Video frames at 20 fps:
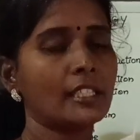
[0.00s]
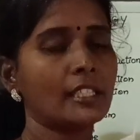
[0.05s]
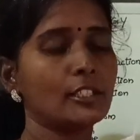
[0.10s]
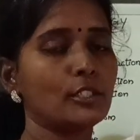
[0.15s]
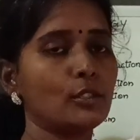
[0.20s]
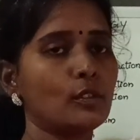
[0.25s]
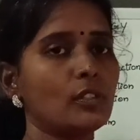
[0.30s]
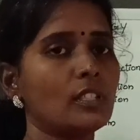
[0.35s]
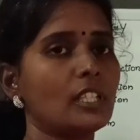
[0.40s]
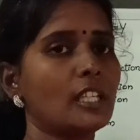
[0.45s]

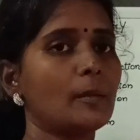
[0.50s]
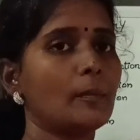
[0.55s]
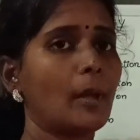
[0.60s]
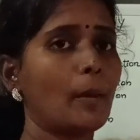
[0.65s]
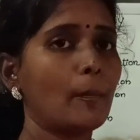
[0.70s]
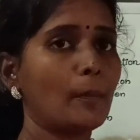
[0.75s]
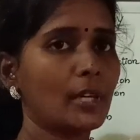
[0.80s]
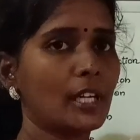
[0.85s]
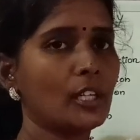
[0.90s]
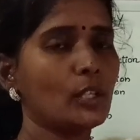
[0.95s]
அந்த நியூக்ளியர்
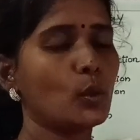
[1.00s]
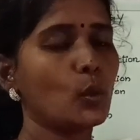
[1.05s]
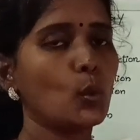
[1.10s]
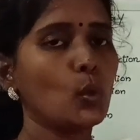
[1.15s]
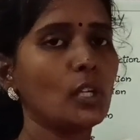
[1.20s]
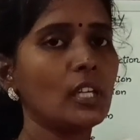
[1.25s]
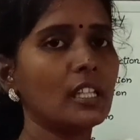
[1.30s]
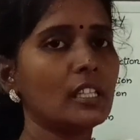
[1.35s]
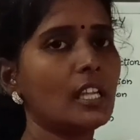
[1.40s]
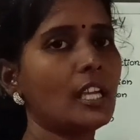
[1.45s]
மெம்ப்ரைனுக்கு
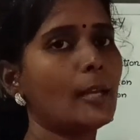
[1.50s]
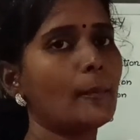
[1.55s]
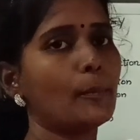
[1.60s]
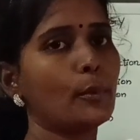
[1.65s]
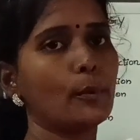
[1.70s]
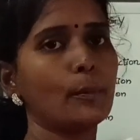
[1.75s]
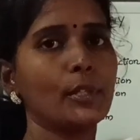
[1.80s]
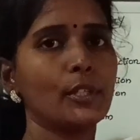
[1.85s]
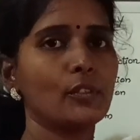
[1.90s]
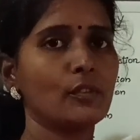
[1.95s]
உள்ளே தான்
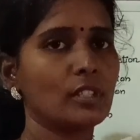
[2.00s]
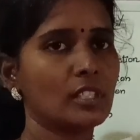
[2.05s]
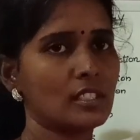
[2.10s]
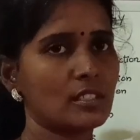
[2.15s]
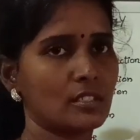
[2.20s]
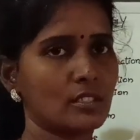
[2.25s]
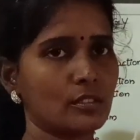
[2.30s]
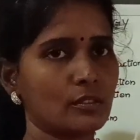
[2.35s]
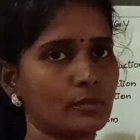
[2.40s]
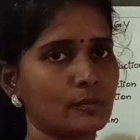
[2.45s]
எப்போவுமே
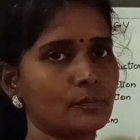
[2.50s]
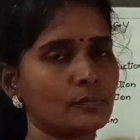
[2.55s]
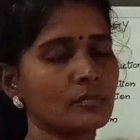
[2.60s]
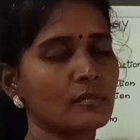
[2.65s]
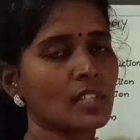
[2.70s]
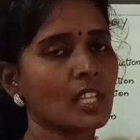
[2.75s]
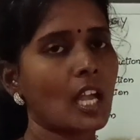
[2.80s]
நியூக்ளியஸ் இருக்கும்